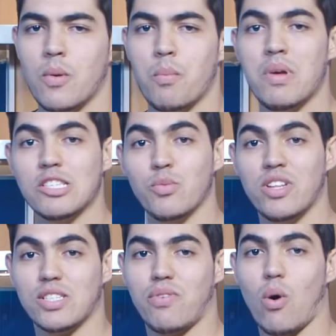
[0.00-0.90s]
Mesmo
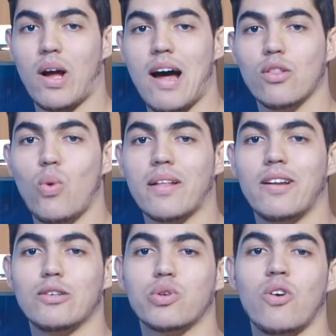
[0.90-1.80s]
desfalcado, o
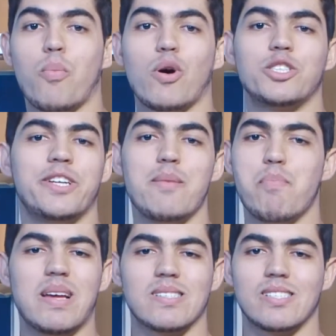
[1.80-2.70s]
Atlético não pode nem
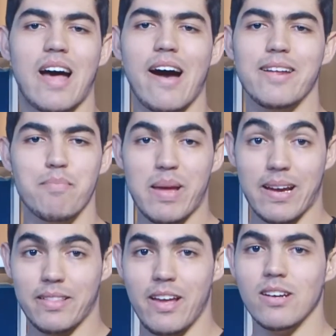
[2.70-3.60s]
pensar em
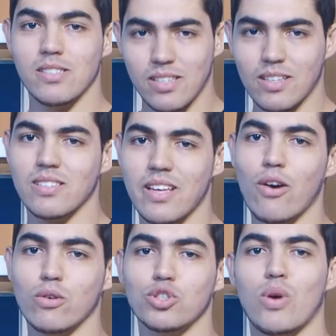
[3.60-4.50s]
perder se quiser
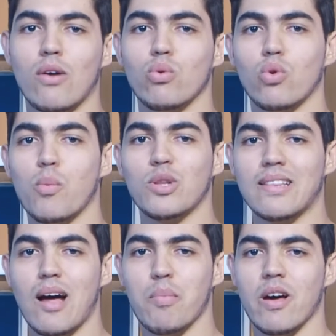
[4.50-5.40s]
continuar no topo da
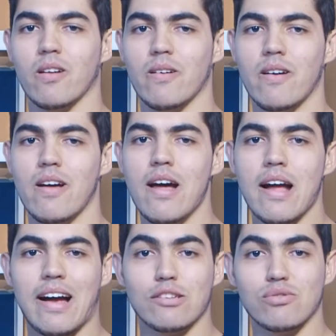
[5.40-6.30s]
tabela.
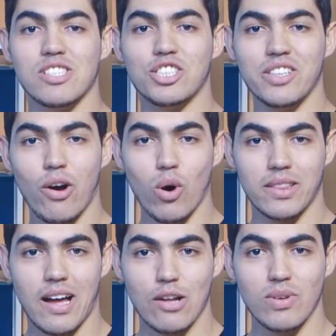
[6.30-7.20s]
Caso seja
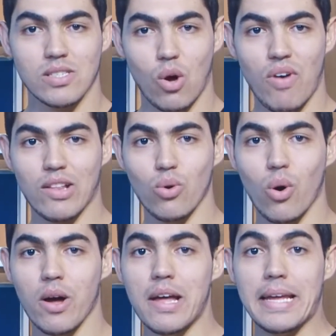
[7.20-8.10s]
derrotado em
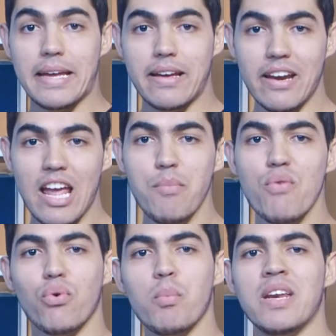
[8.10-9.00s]
Salvador e Grêmio e
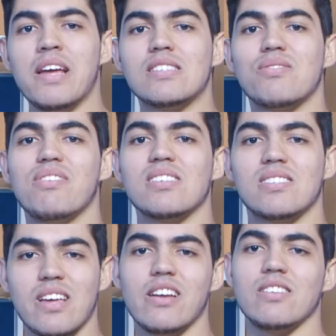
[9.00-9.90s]
Fluminense
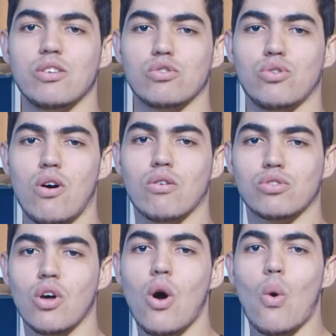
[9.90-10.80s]
vencerem seus
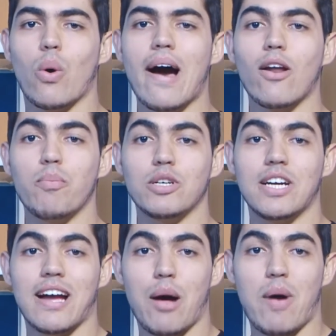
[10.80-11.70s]
jogos, o Galo pode
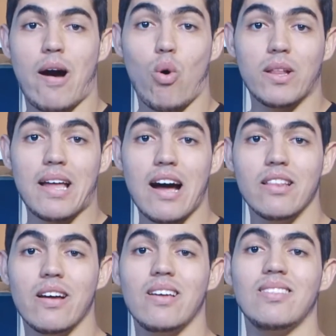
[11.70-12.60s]
acabar a
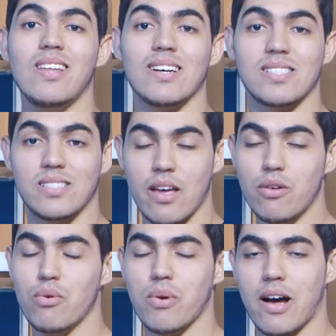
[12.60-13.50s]
rodada em
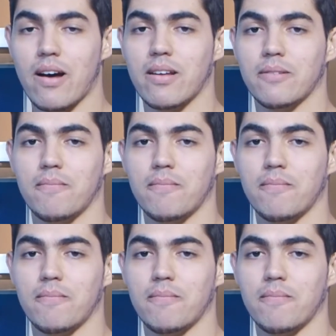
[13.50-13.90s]
terceiro lugar.